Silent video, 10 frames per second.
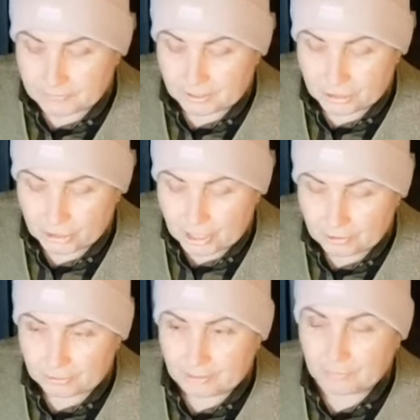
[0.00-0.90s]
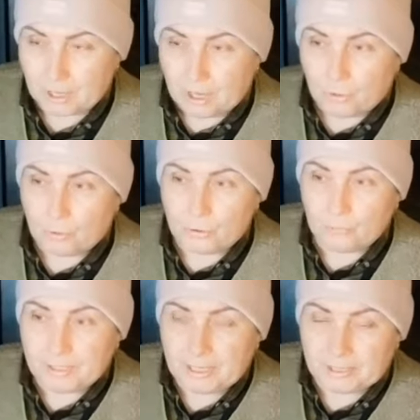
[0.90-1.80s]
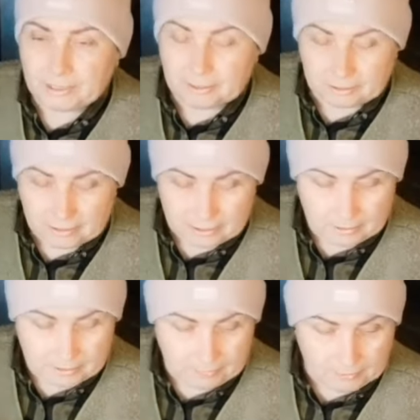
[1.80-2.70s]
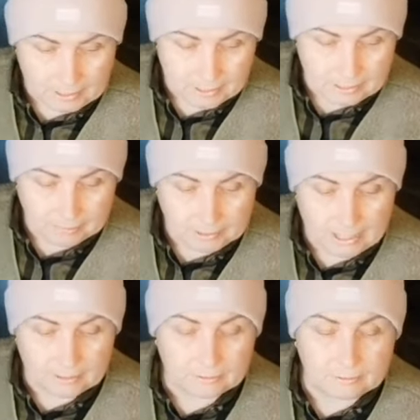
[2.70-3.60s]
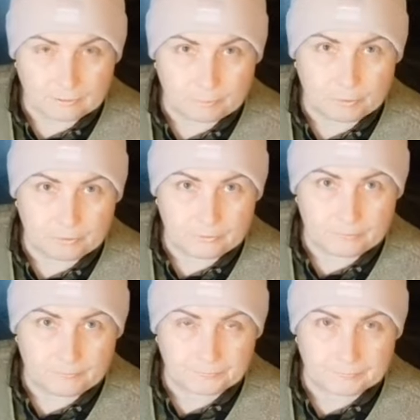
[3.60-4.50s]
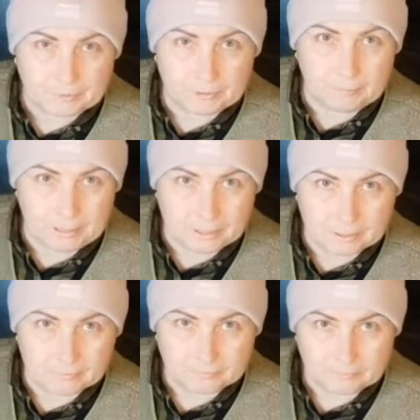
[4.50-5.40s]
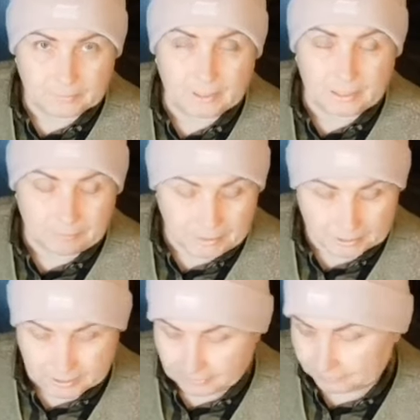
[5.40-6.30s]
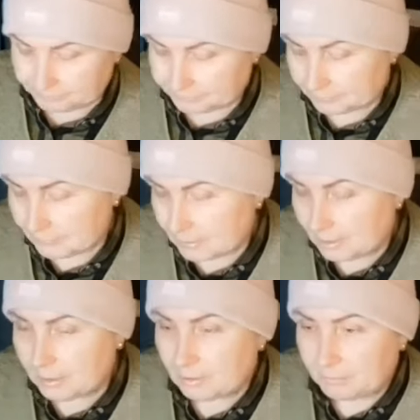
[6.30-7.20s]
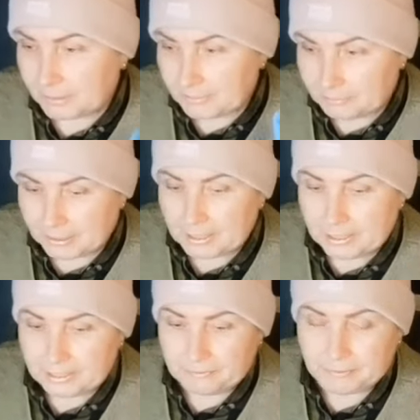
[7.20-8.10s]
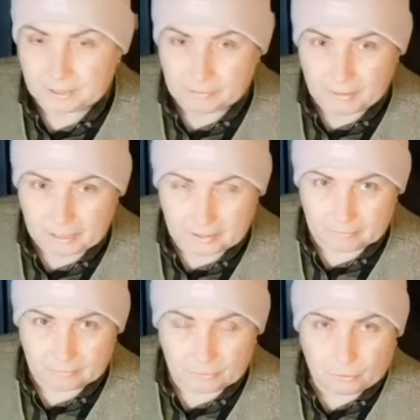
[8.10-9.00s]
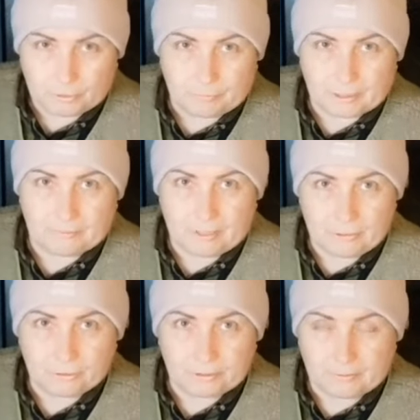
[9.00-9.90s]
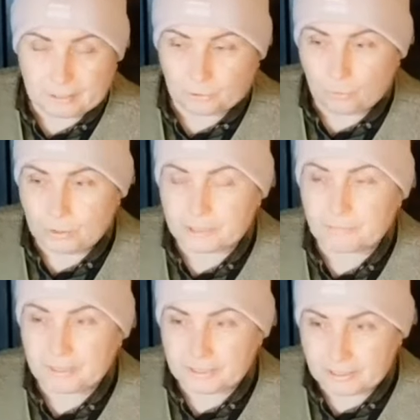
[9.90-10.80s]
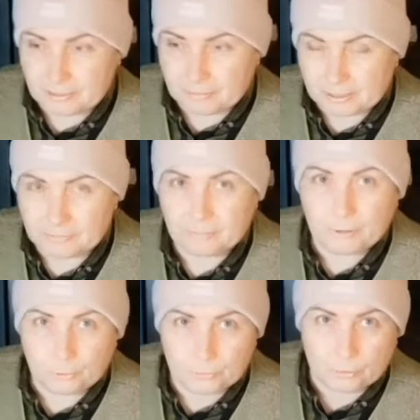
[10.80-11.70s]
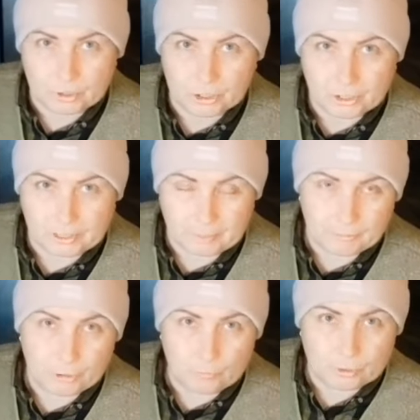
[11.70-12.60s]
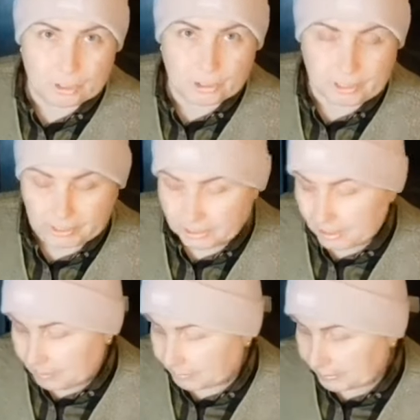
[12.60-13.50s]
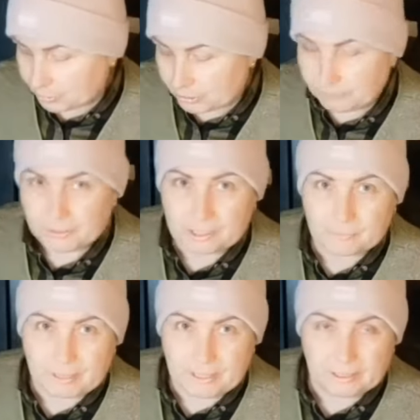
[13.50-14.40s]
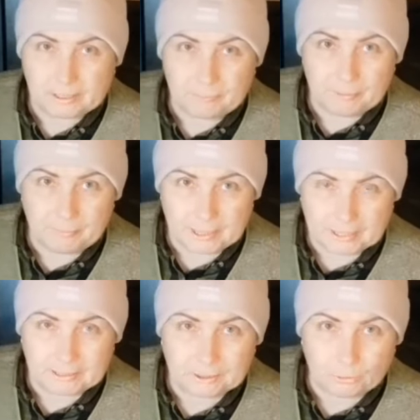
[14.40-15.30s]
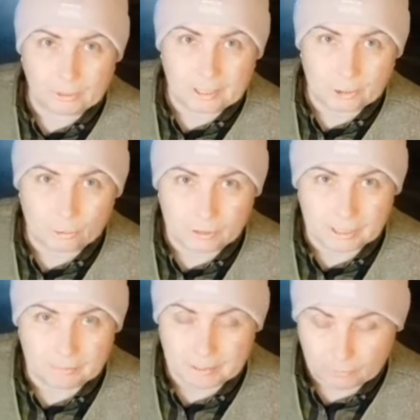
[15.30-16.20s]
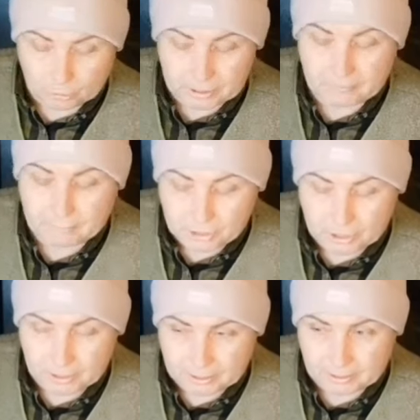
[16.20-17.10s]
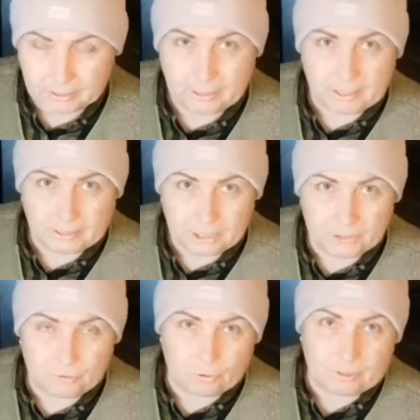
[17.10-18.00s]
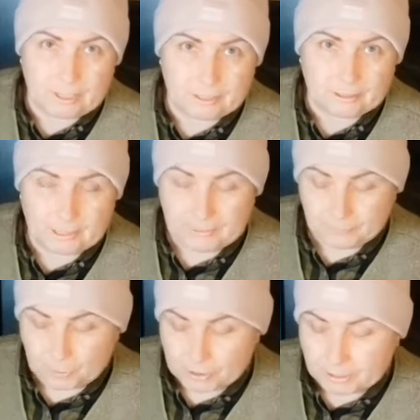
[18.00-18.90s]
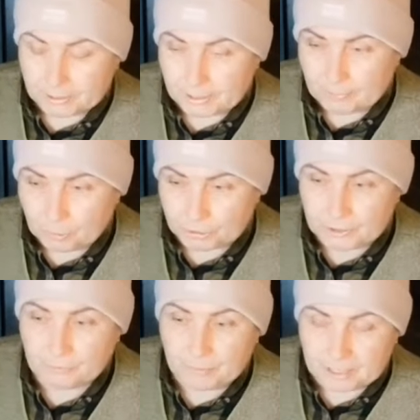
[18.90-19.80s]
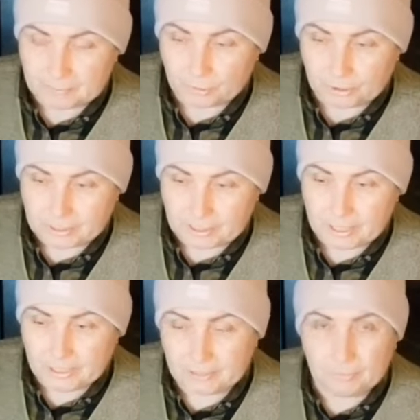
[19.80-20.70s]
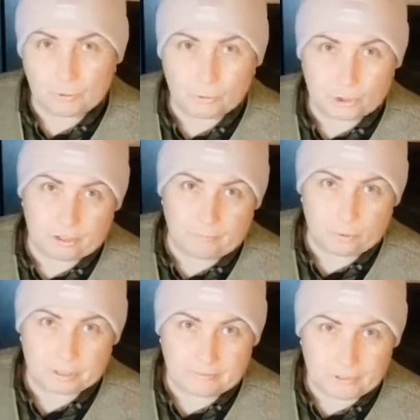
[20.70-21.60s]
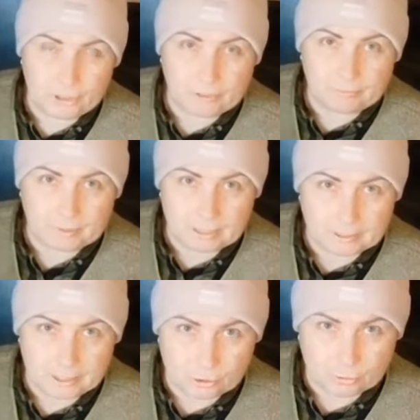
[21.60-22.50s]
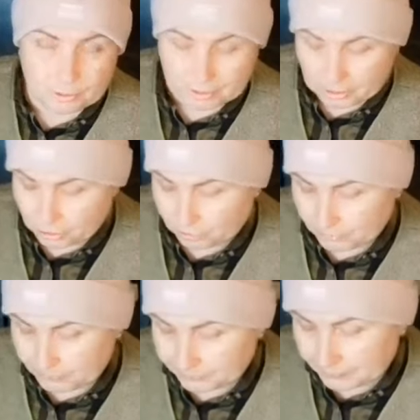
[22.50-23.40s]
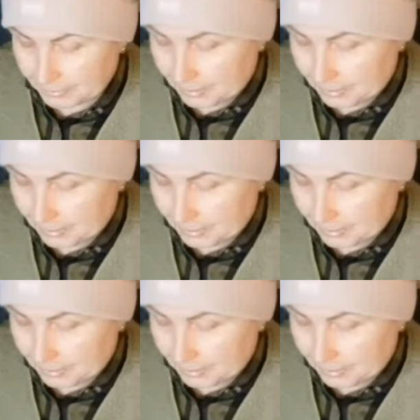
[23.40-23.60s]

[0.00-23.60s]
часто встречаю там, ой, у меня, говорит, э, завелась там тля э, в, э, в теплице на перце пролейте фитоспорином. Люди проливают и говорят, ой, спасибо, мы ее всю сожгли. А почему сожгли? Потому что фитоспорин – это препарат, который на солнце им работать вообще нельзя, иначе все сгорит. То есть надо работать в пасмурный день, либо уже поздно вечером, когда солнце зашло.